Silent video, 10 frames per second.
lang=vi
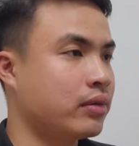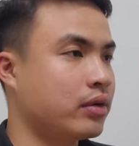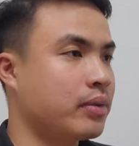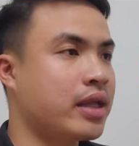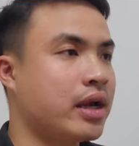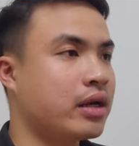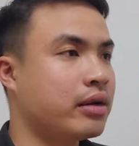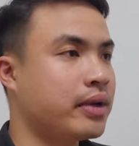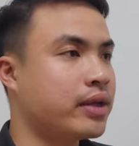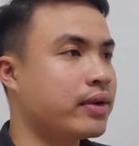rồi bây giờ
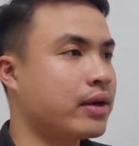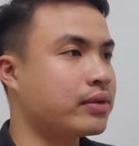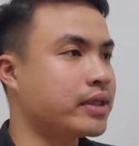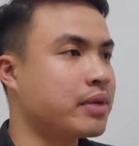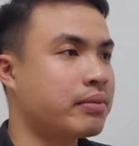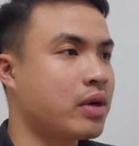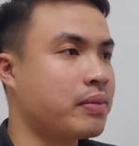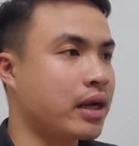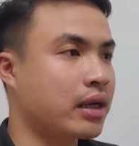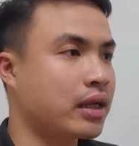nó yêu cầu xác minh bảo
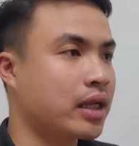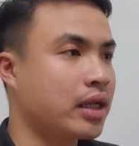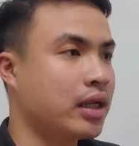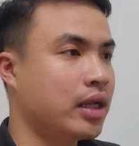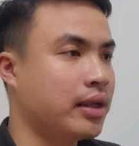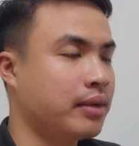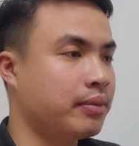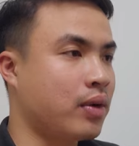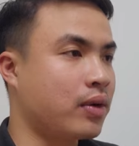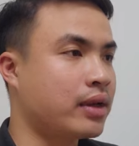mật
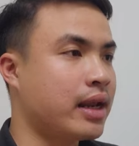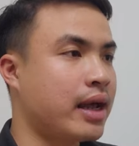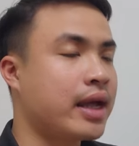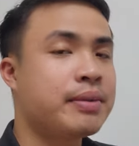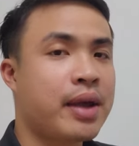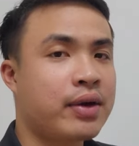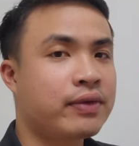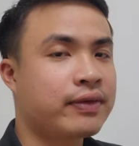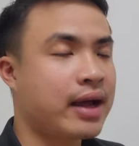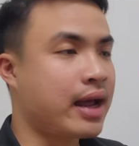một cái là email
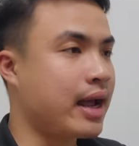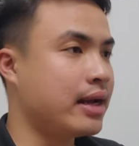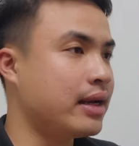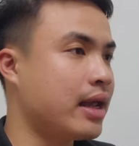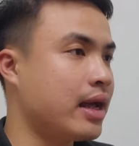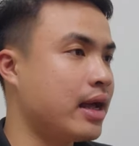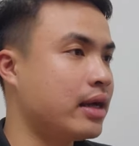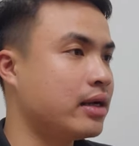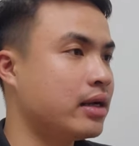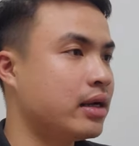và hai
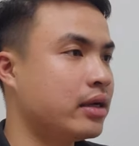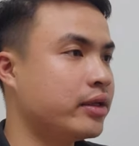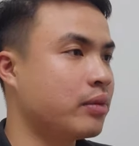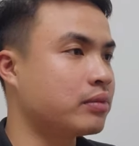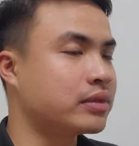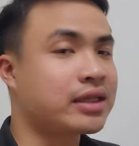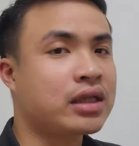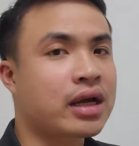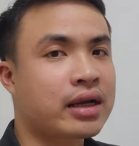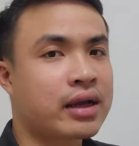là ứng dụng
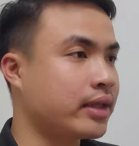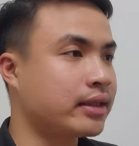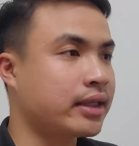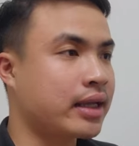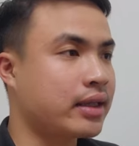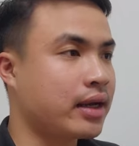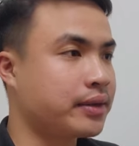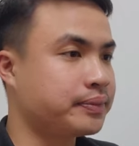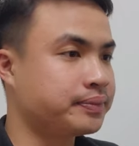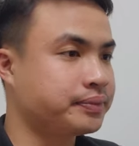xác thực authenticator
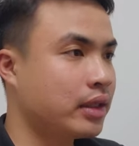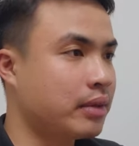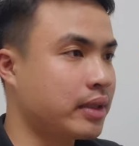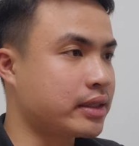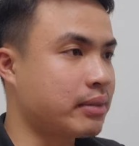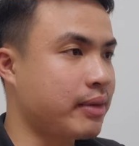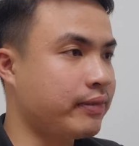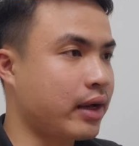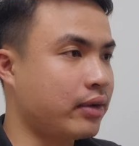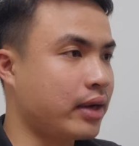thì mình sẽ bấm
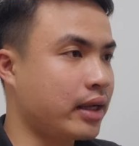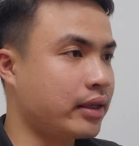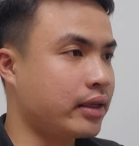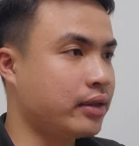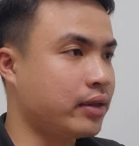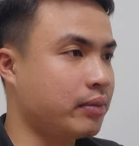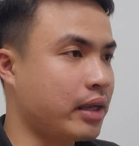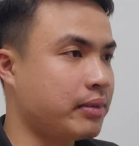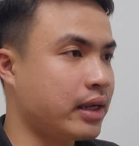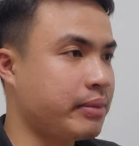vào hai cái ứng dụng
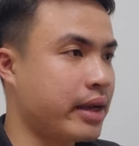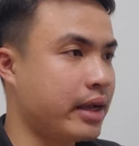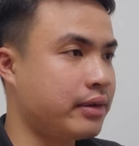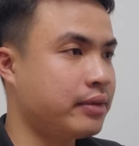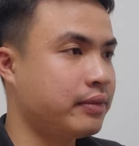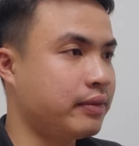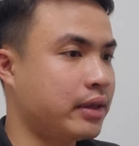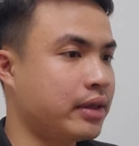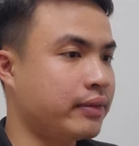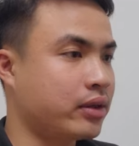này mình lấy mã
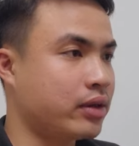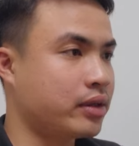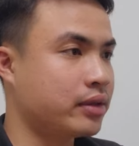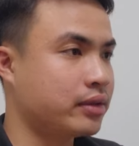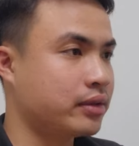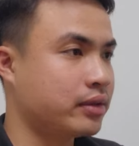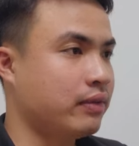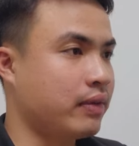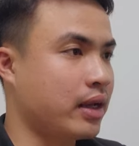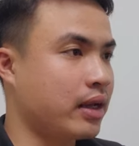và điền vào thôi
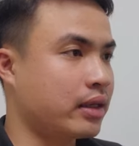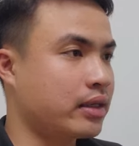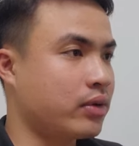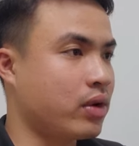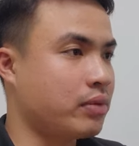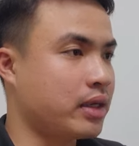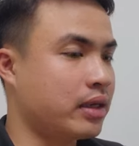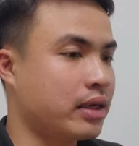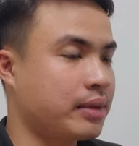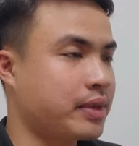và cái tài khoản
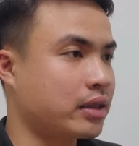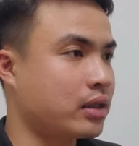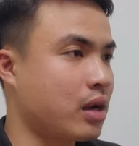mình đã cập nhật thành